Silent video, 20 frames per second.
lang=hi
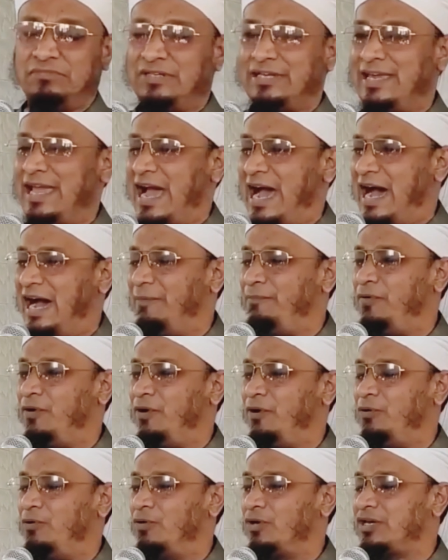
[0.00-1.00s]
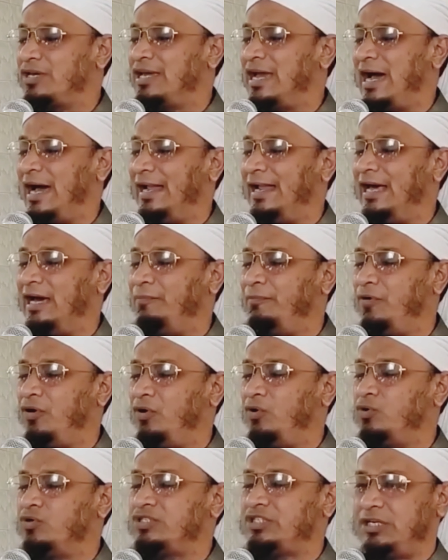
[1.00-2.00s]
क्या बोलूं क्या ना
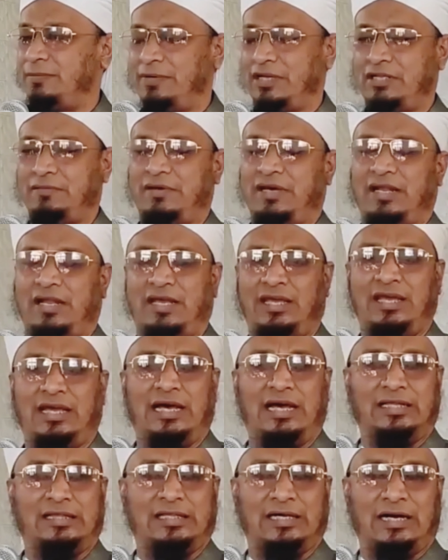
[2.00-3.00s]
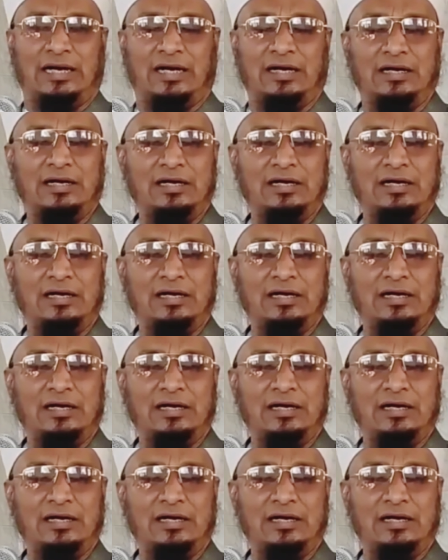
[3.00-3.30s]
बोलूं समझ में नहीं आता